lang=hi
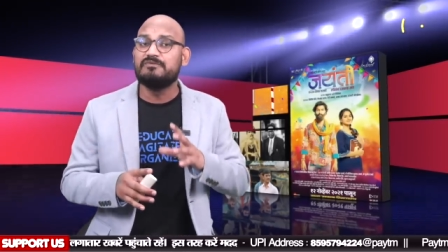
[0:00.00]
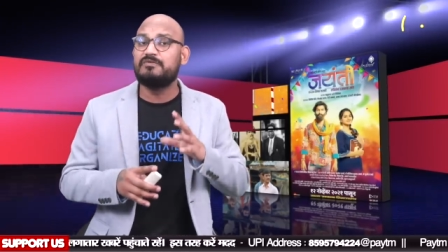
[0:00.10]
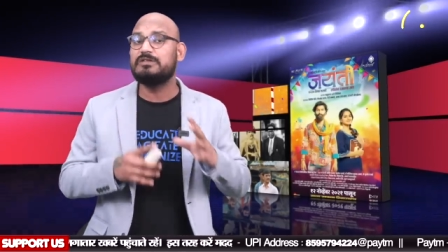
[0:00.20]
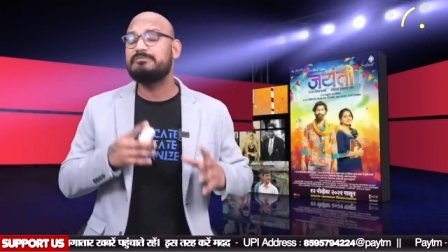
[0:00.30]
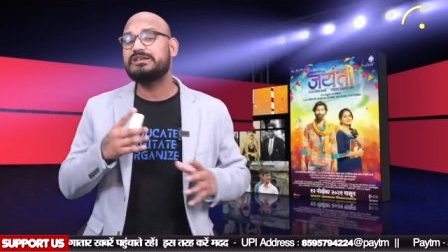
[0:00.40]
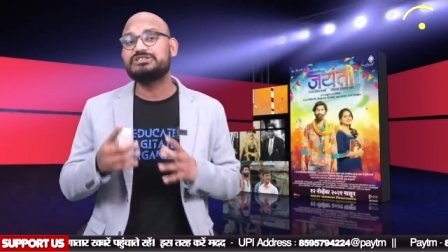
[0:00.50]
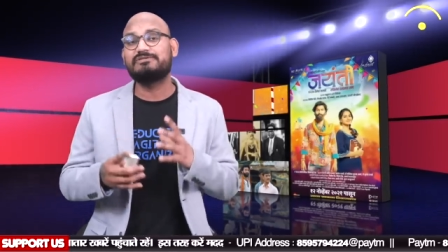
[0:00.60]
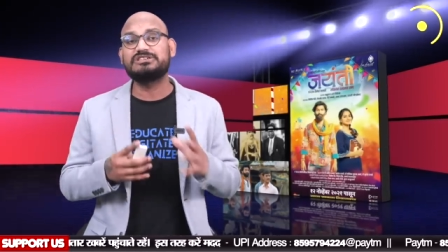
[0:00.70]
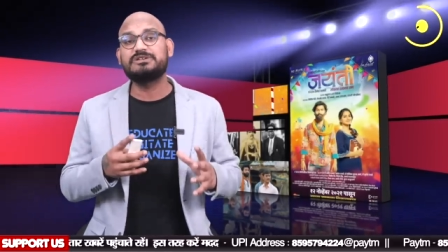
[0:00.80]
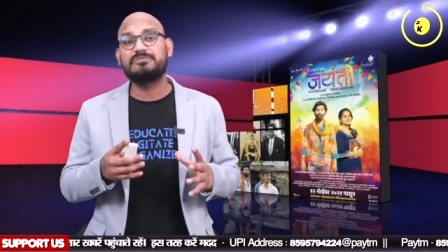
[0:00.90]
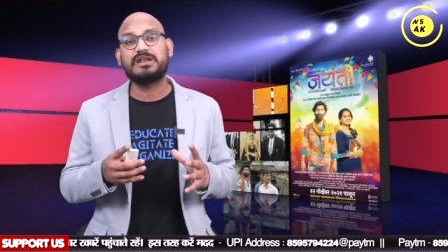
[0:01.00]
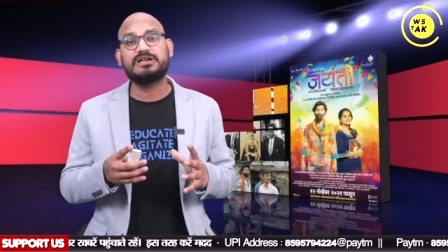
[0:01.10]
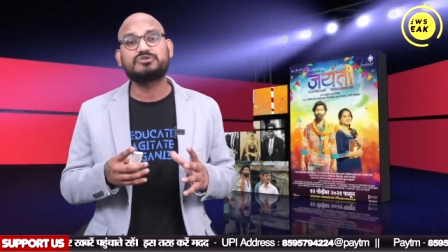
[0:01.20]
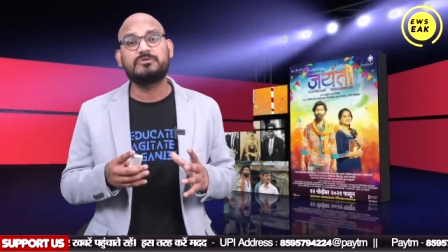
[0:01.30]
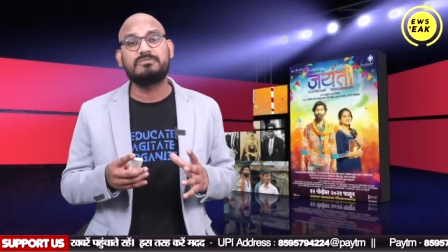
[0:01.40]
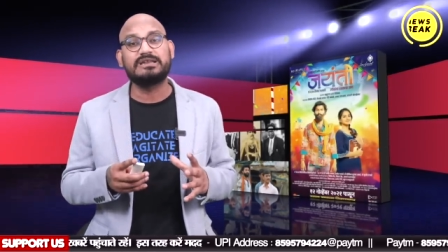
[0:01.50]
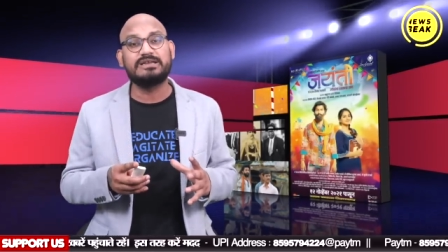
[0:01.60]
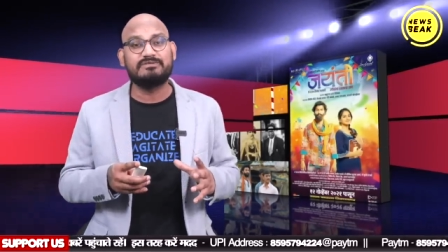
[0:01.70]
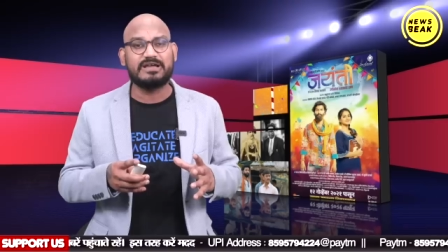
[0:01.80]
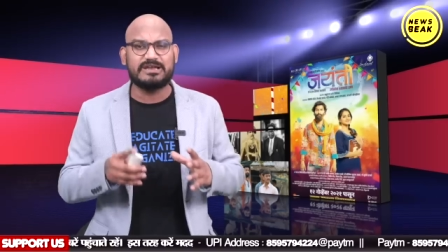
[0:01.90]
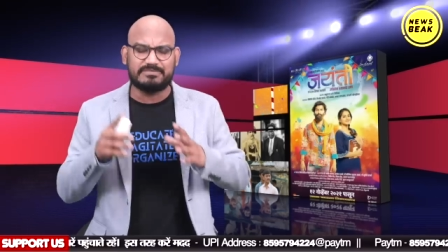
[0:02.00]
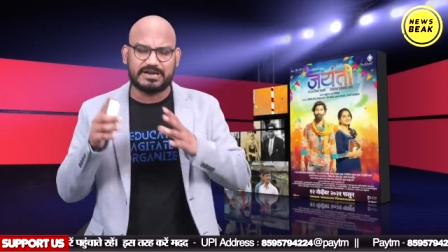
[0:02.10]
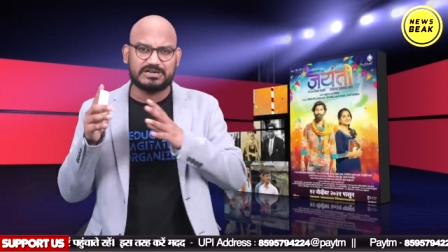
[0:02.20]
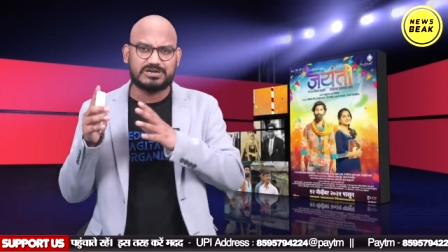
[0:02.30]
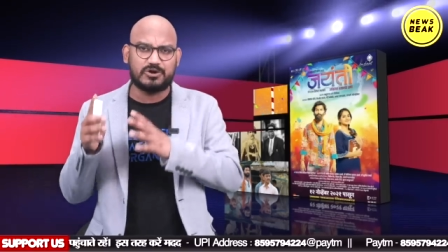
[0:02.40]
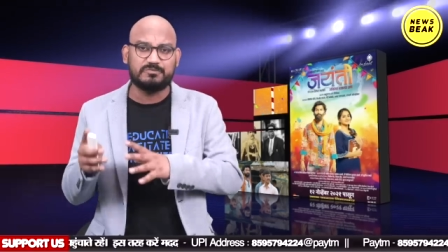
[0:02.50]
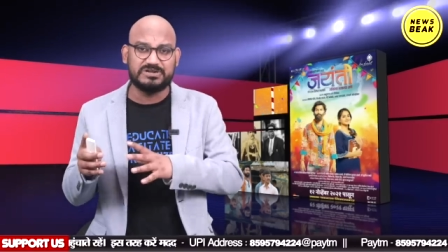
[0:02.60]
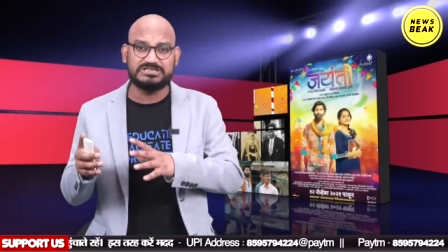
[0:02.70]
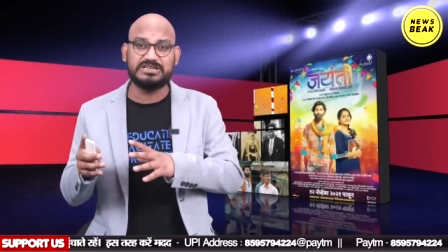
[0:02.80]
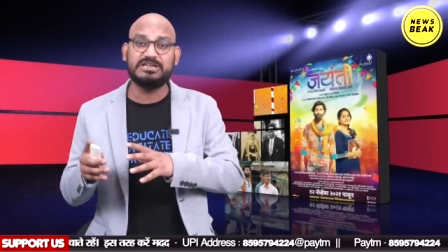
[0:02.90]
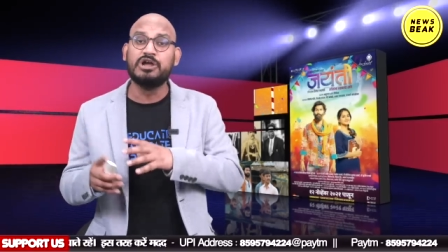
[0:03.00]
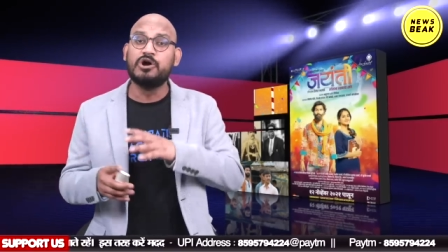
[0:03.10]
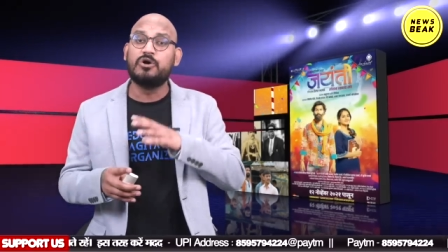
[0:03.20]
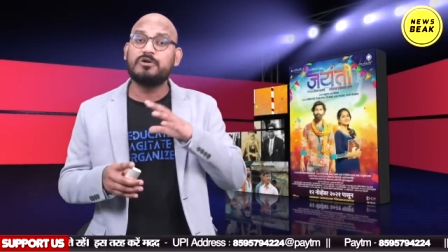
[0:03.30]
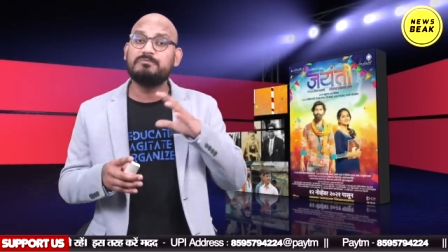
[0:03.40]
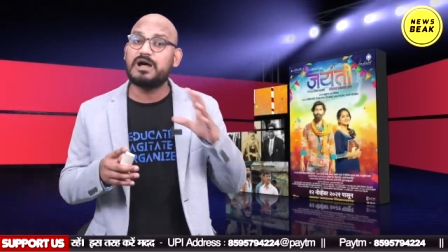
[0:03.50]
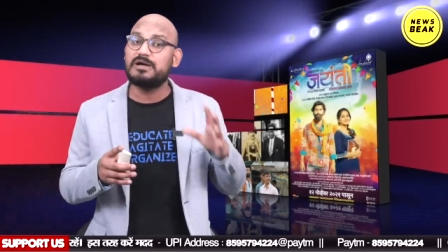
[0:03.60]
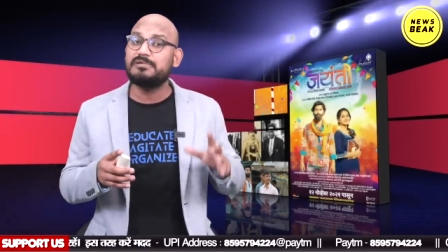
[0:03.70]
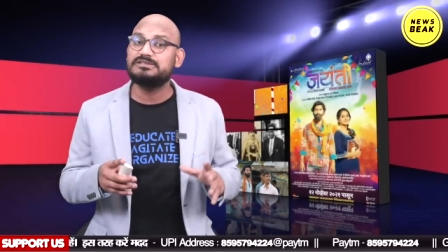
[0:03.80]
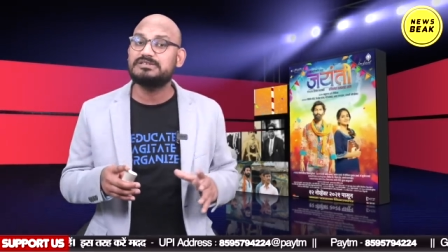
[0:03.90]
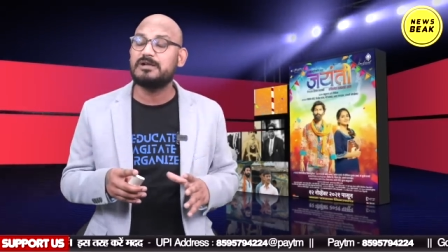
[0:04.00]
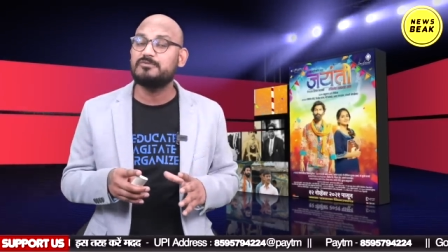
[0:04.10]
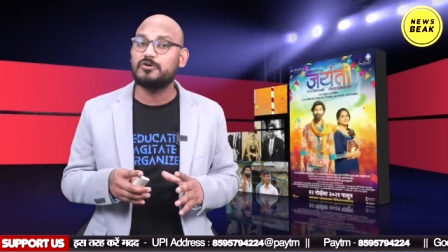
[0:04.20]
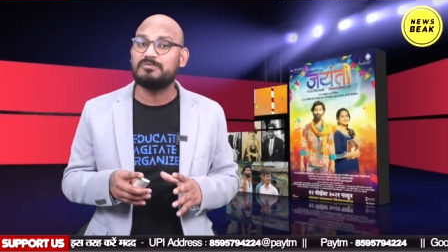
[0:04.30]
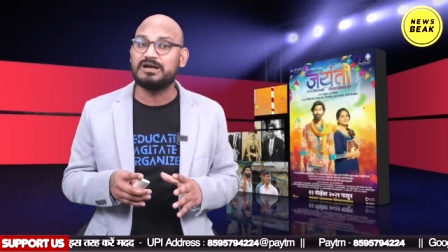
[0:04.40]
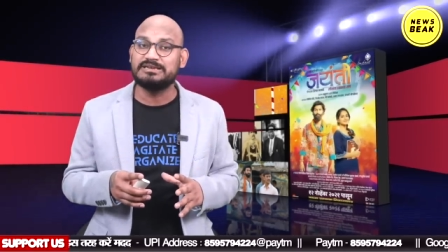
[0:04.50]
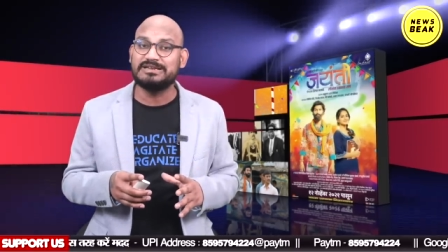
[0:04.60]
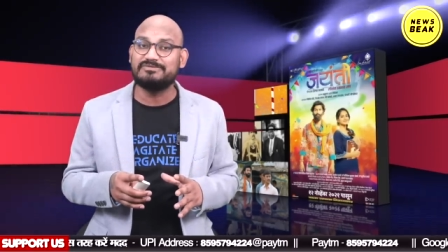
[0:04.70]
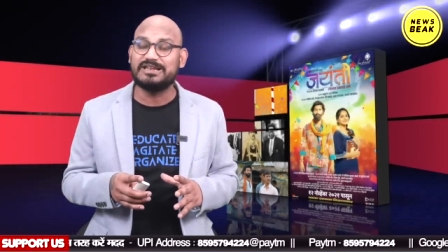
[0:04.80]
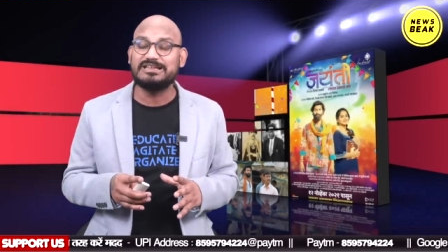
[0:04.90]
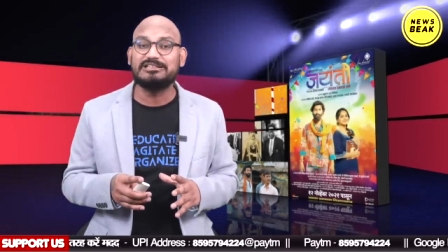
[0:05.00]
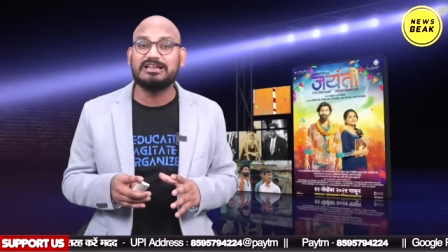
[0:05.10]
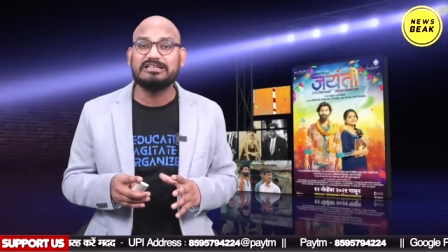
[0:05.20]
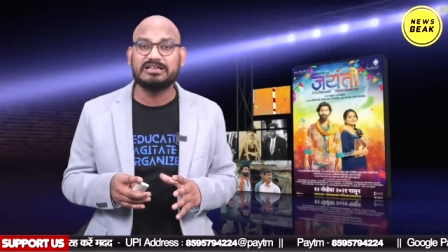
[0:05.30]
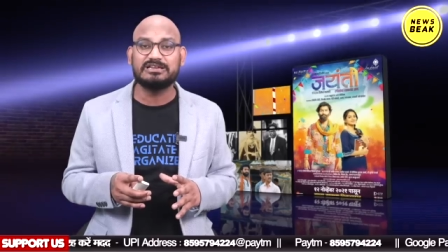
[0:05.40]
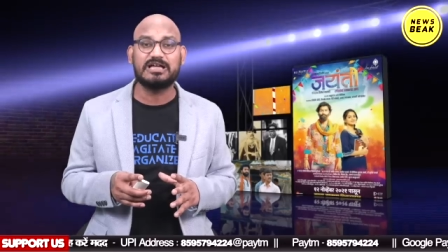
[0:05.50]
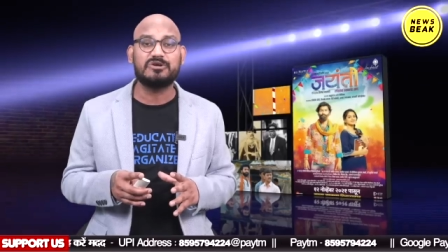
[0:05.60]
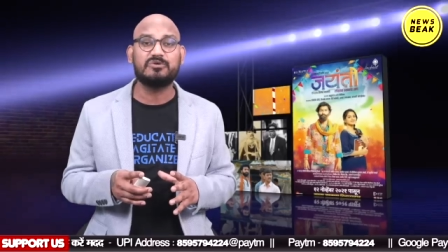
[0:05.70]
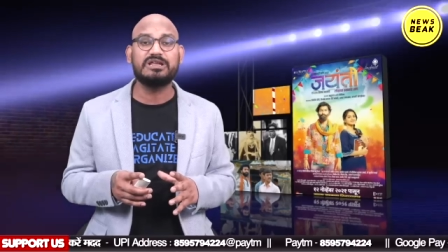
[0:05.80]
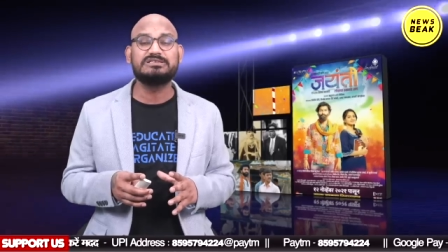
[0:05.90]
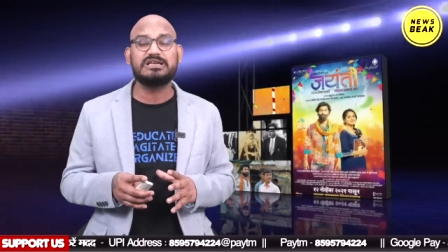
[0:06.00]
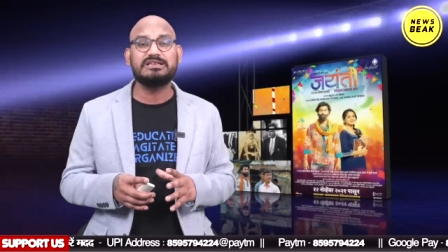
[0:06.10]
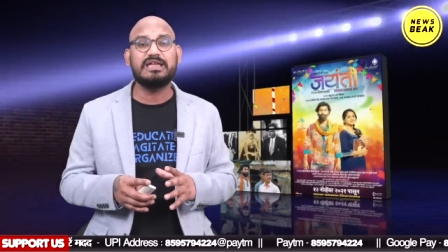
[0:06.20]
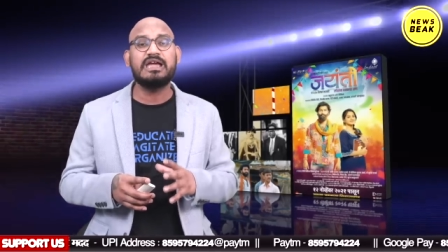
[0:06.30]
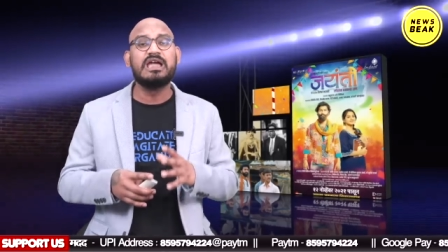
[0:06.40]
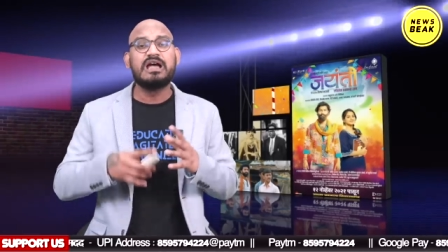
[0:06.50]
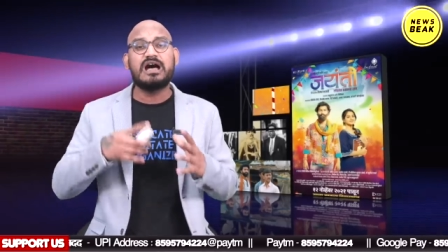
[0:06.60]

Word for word: फिल्म में शिवाजी महाराज को मानने वाले मराठा ओबीसी और बाबा साहब को मानने वाले दलित किरदारों के जरिए